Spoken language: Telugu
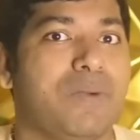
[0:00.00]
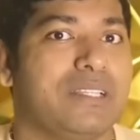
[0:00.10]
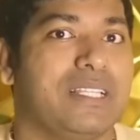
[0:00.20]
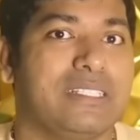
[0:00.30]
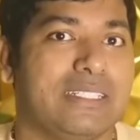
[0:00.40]
మనకు
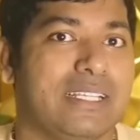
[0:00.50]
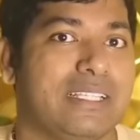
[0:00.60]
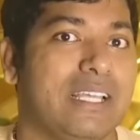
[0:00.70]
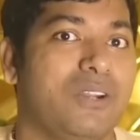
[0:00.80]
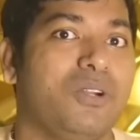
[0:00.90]
తెలిసింది
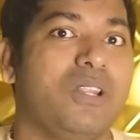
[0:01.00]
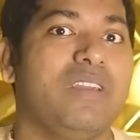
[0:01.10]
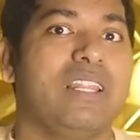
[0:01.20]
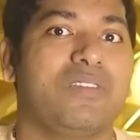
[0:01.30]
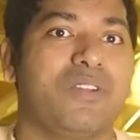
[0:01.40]
అయితే రెండు
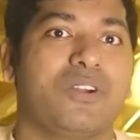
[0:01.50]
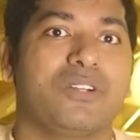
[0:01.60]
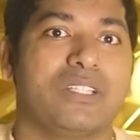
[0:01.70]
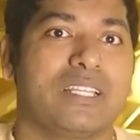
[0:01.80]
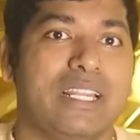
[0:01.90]
వేల ఇరవై ఒకటిలో జరిగిన